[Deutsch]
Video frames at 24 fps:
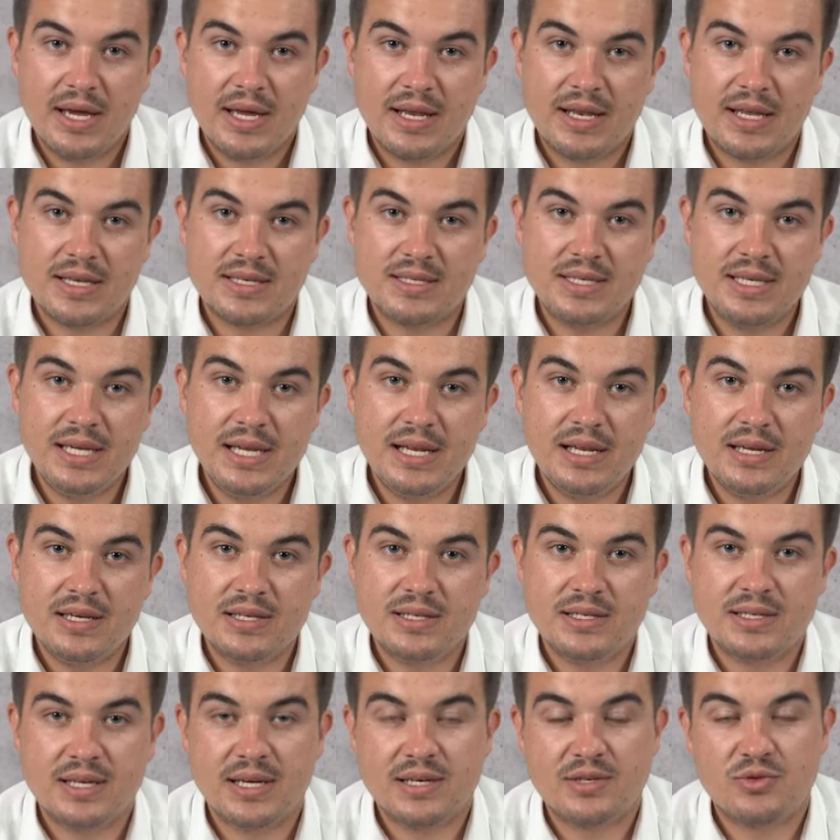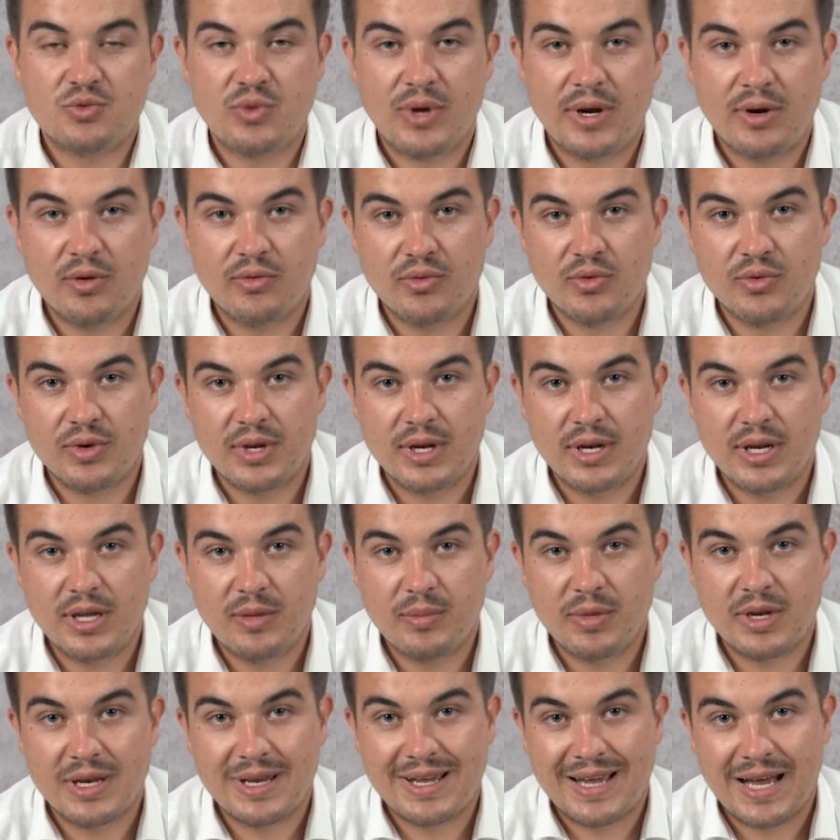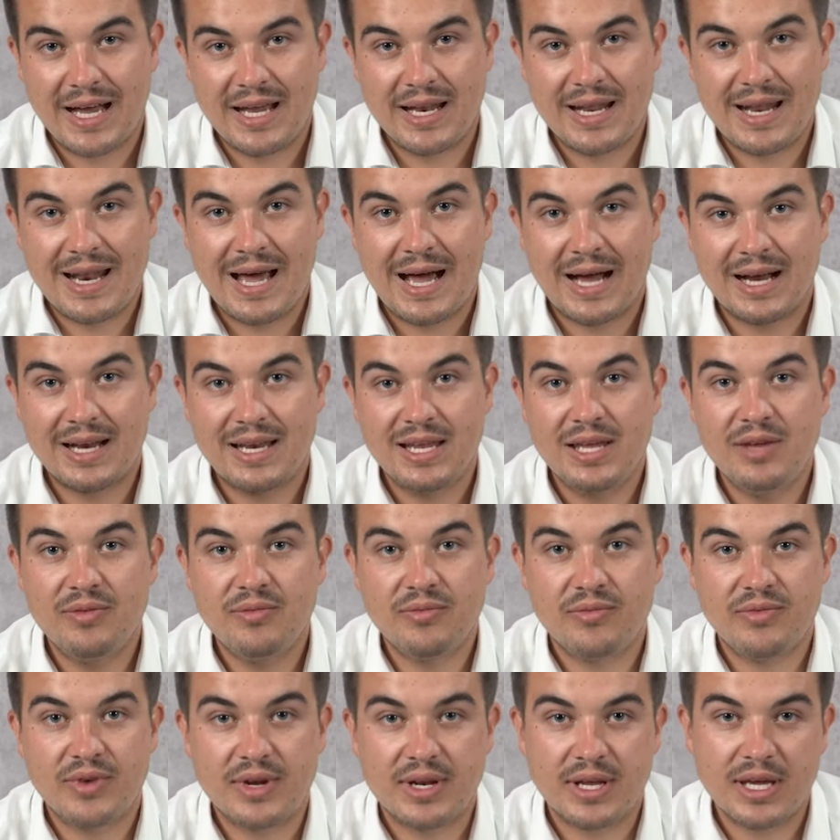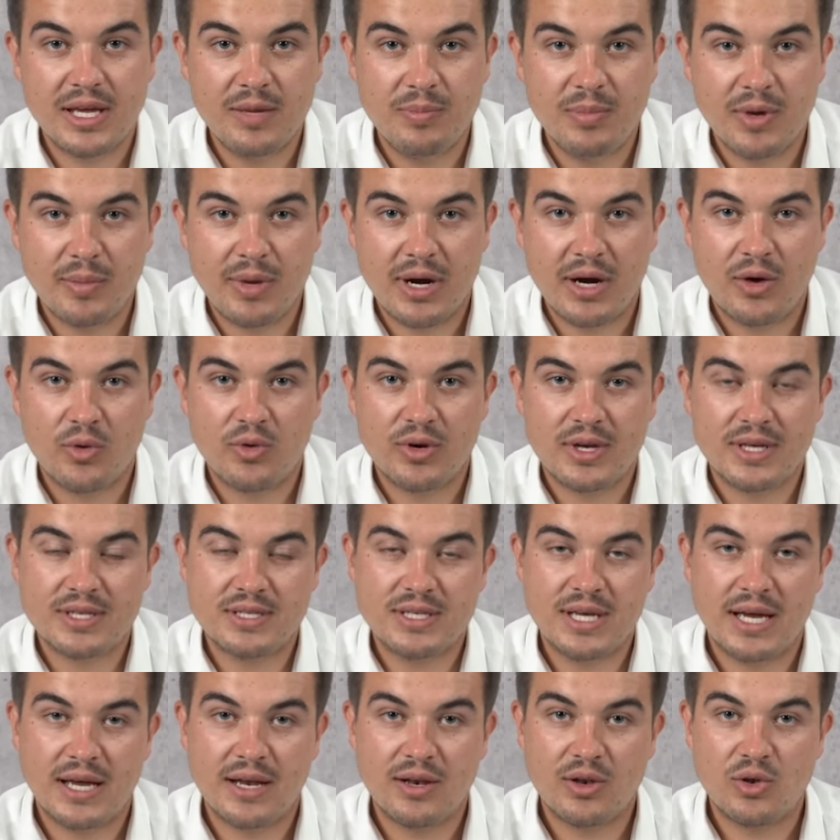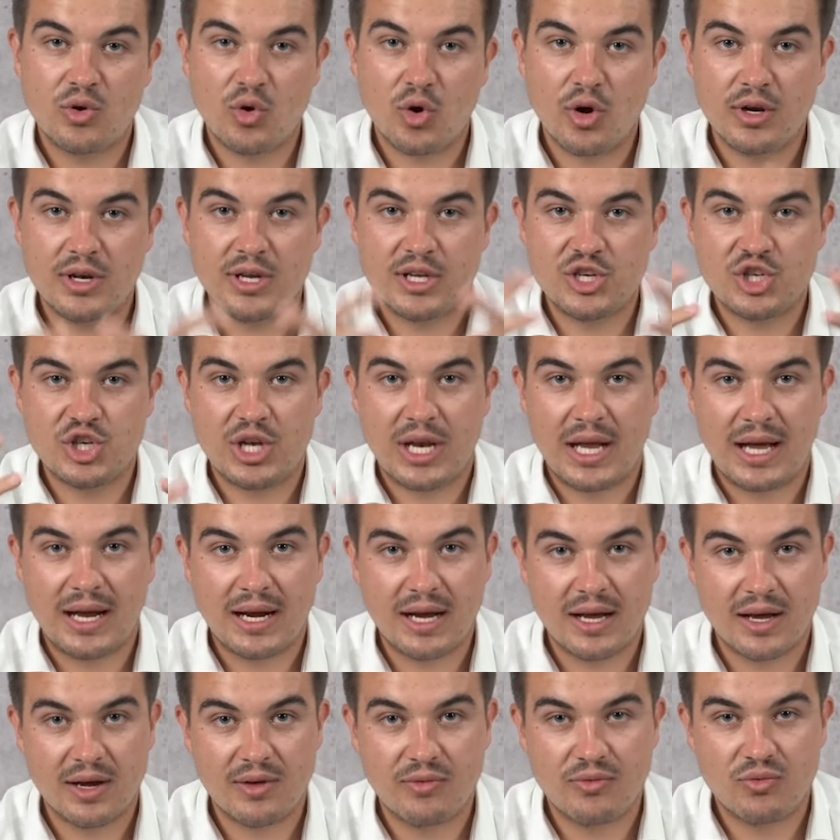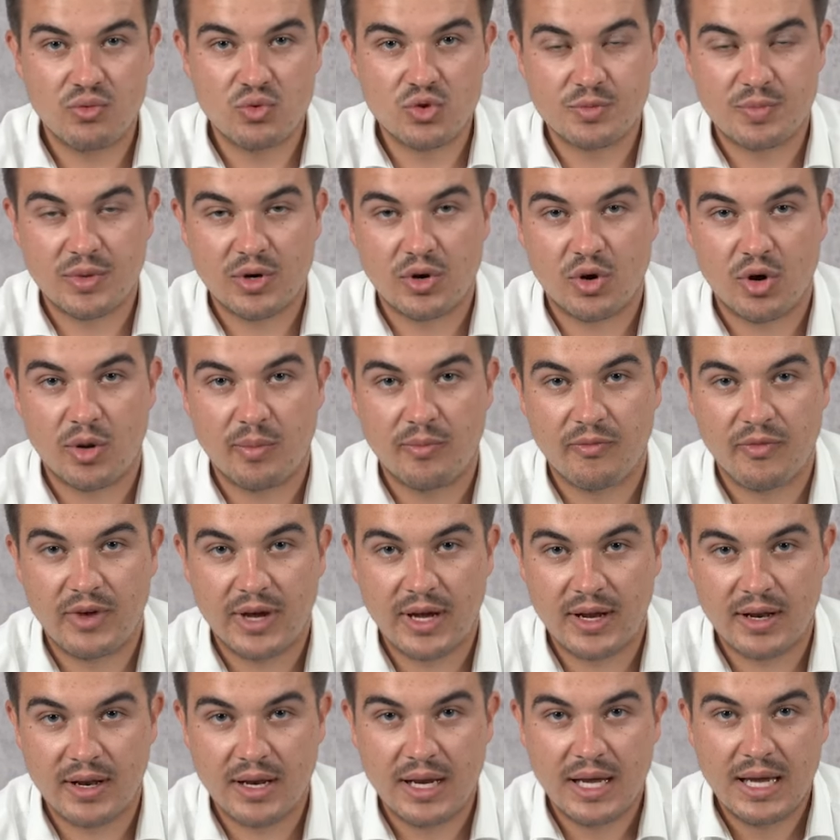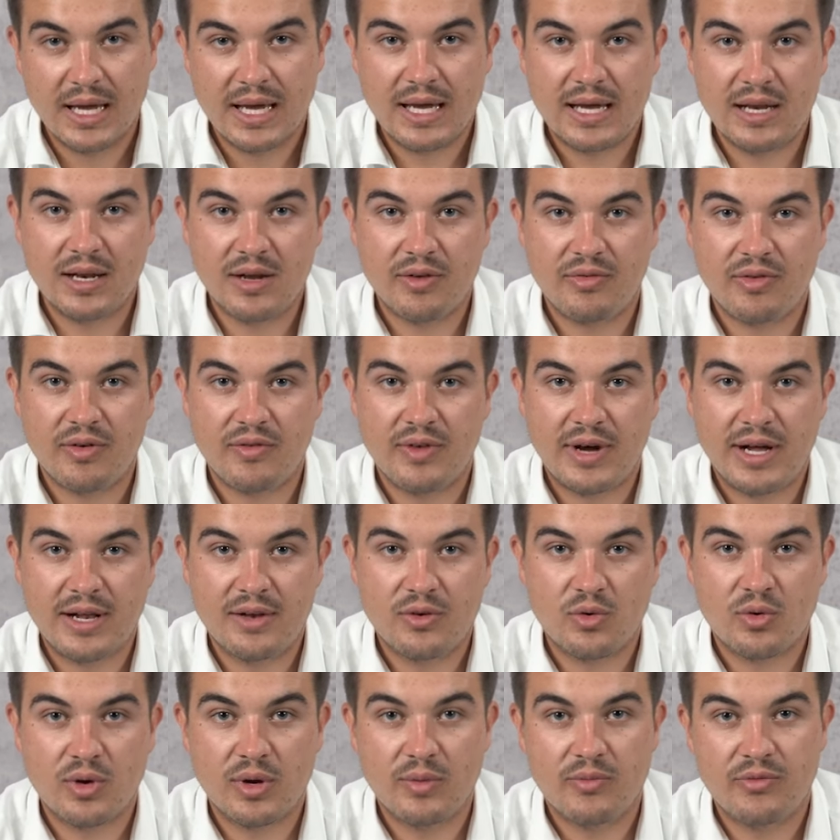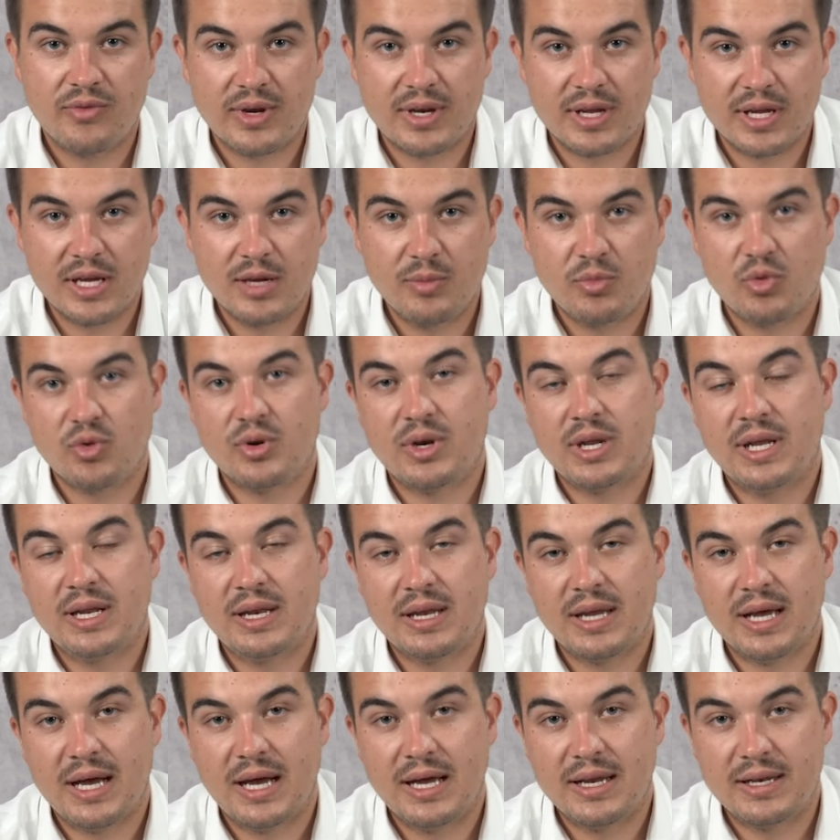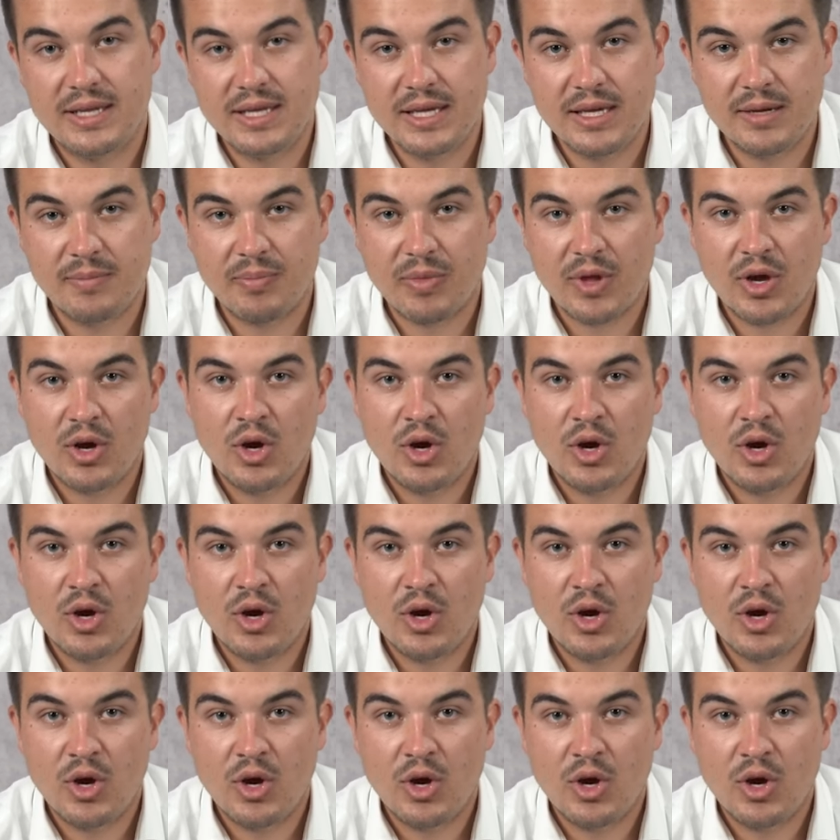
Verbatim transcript: Das Ziel ist, dass runoff unternehmen keinen aktiven Vertrieb mehr machen und dass sie einen deutlich schlankeren Fuß bekommen werden in der Verwaltung, im Vertrieb und in der IT.